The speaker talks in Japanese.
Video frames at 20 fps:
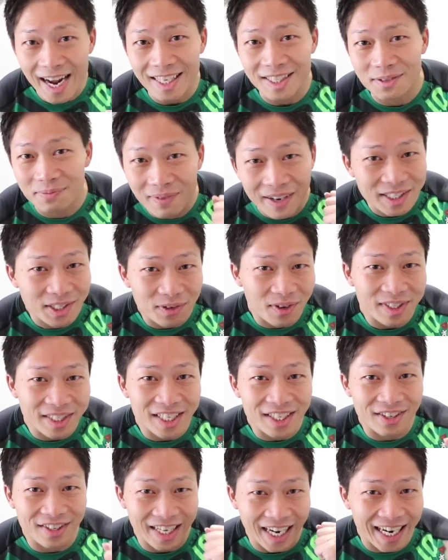
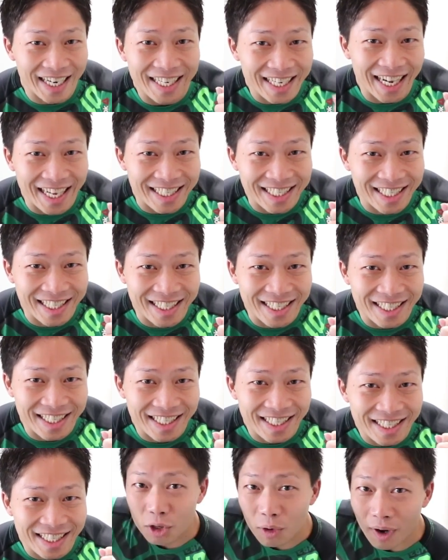イズマスロッチングの高井です
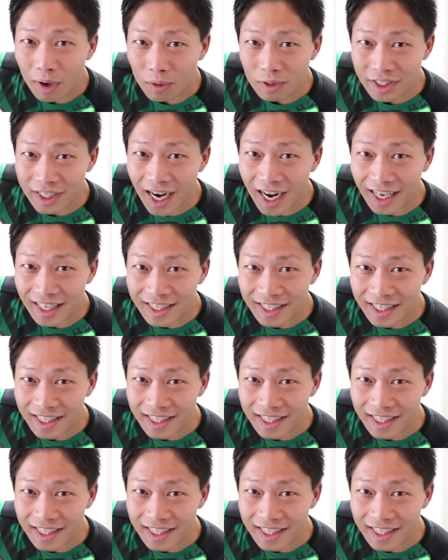今日はこちら